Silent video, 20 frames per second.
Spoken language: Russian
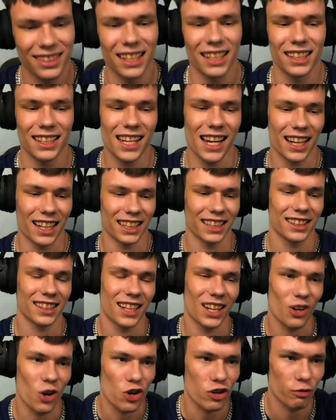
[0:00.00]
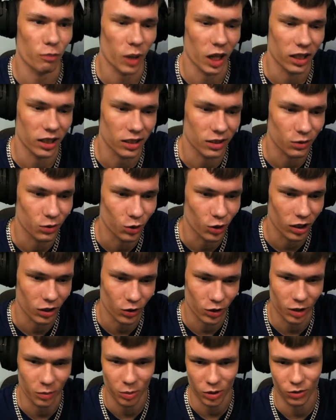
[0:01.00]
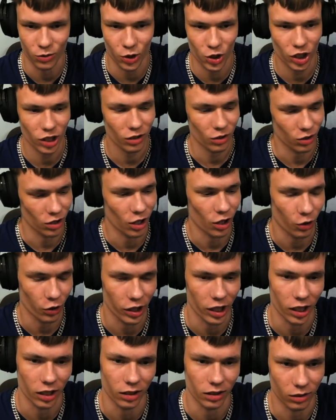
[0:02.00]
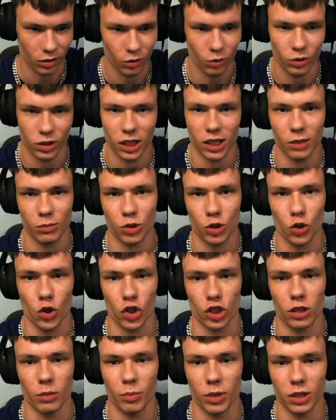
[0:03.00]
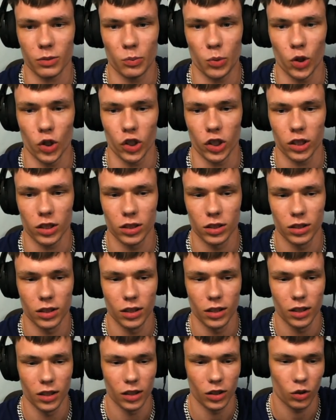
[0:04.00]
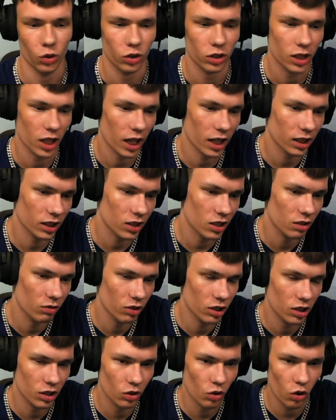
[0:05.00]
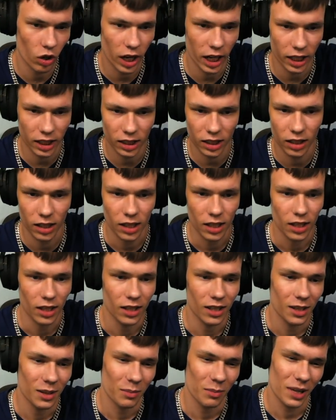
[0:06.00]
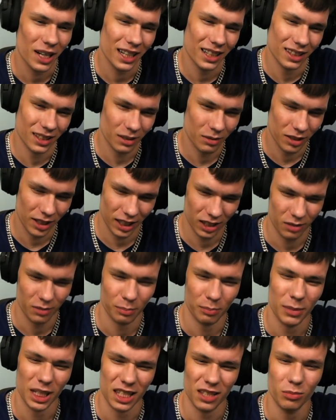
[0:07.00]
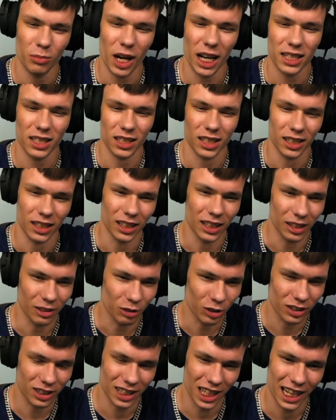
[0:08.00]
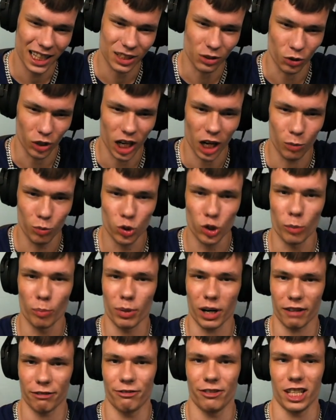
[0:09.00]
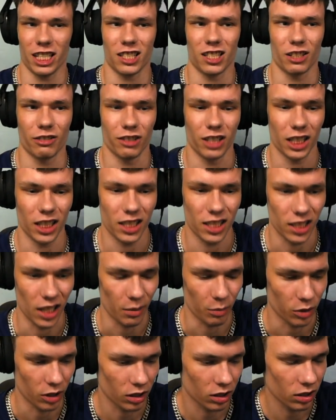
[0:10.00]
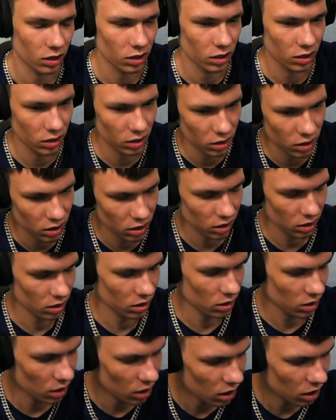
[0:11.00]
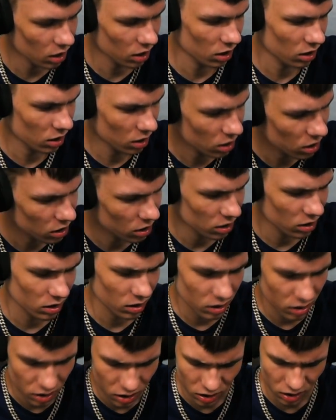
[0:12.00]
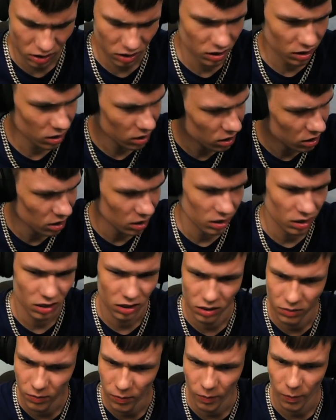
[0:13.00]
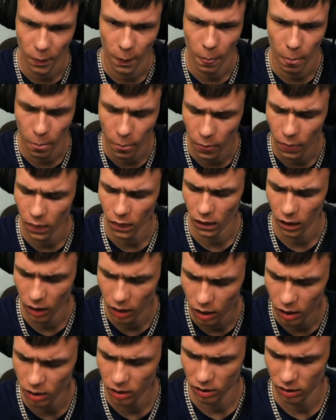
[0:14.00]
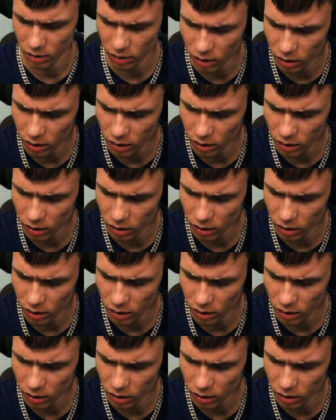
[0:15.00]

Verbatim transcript: Не, Крид хорош в плане звука, но типа, звучит он охуен. Ну, с этим сложно поспорить. То есть, как это сведено, как это... Бля, это, это математика, и вот, знаете, он как будто профессор в этой теме. Дай мне попить, стреляй всегда без У меня много стволов,